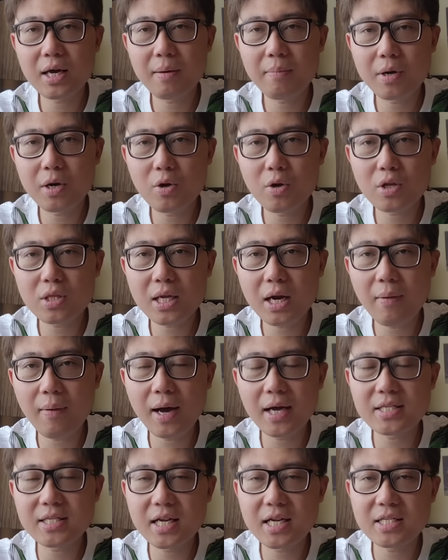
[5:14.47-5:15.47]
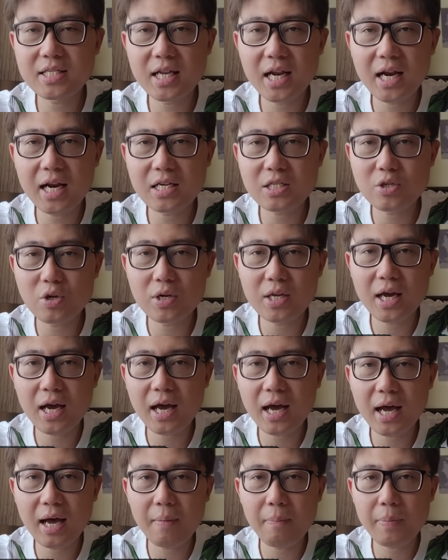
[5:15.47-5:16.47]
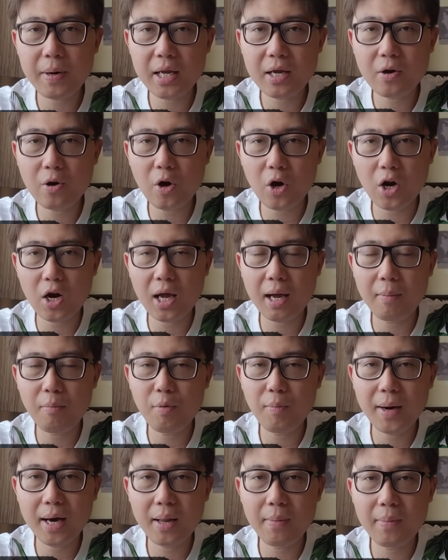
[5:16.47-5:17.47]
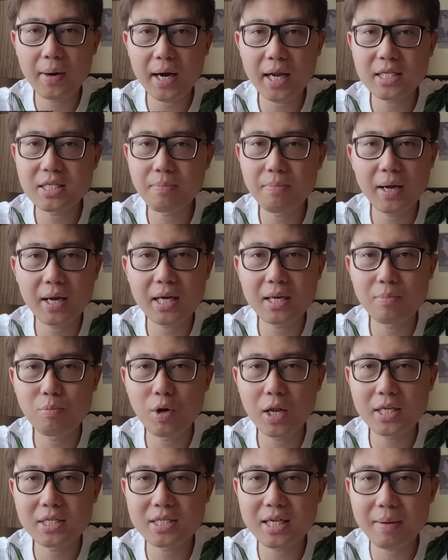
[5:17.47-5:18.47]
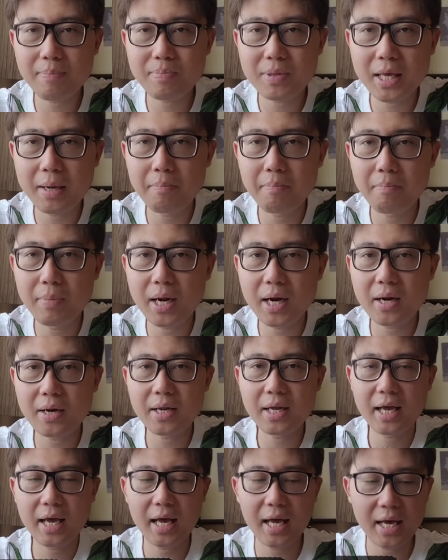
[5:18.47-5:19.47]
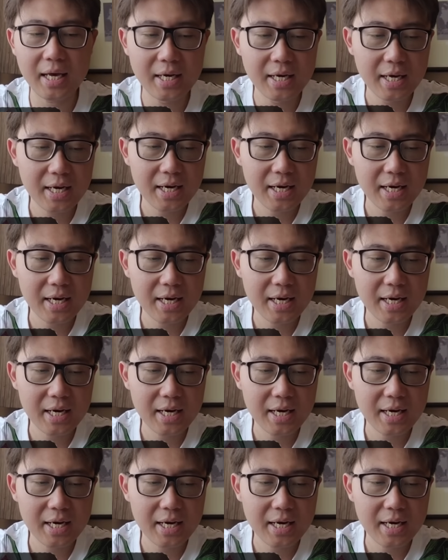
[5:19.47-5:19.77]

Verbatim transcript: Menurut rawangan saya di sini ada zodiak Capricorn, kamu bakal bernasib baik di bulan September ya.